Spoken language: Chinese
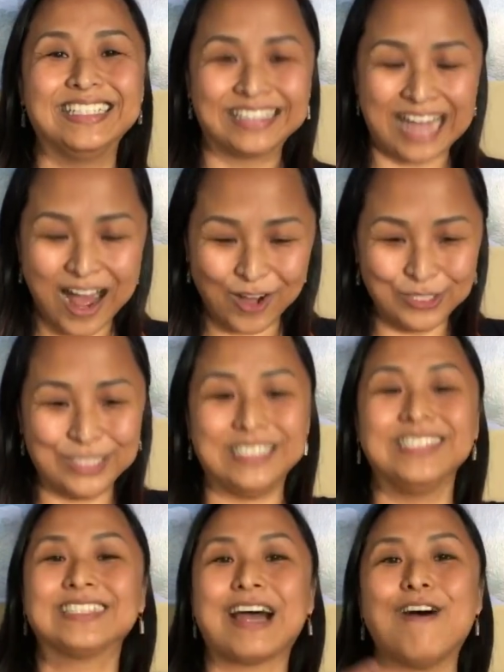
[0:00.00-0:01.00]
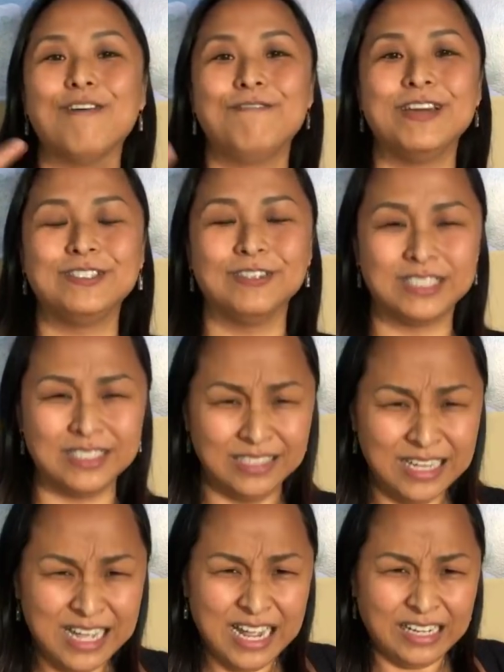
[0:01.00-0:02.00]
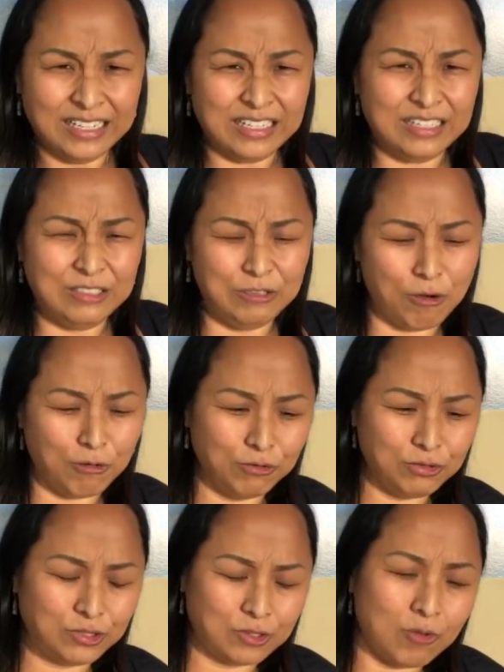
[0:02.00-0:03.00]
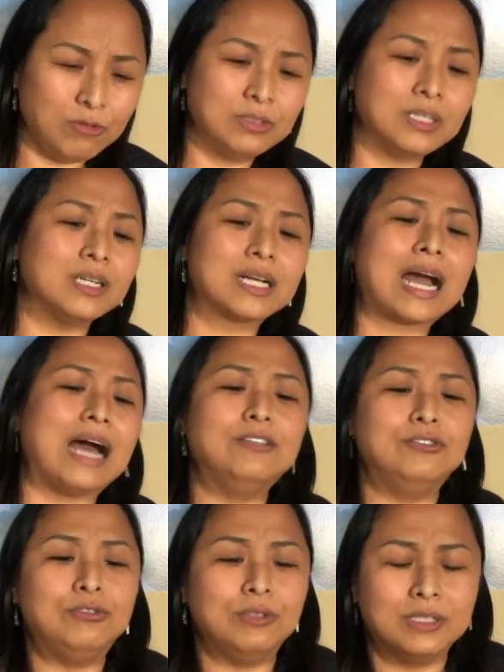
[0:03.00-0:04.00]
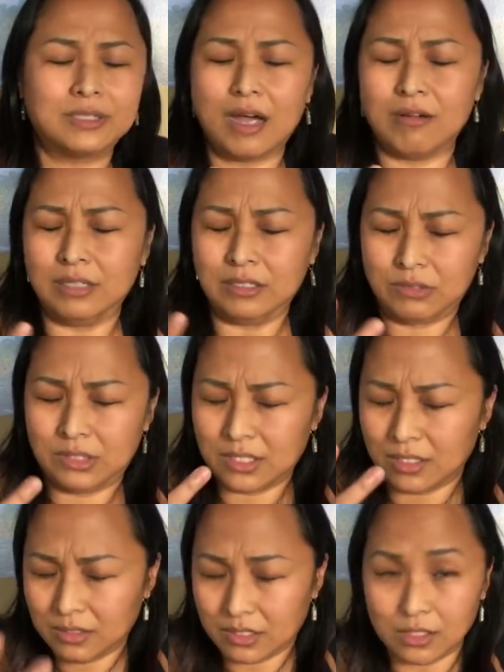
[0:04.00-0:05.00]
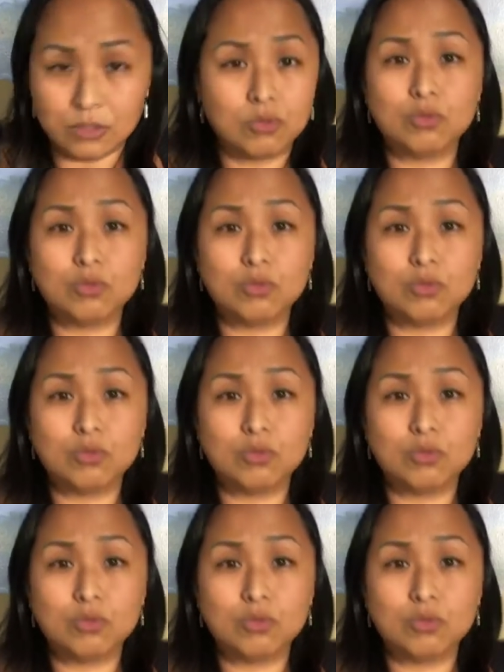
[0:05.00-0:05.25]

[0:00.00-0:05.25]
掏心掏肺，就是你由衷的感觉到你真的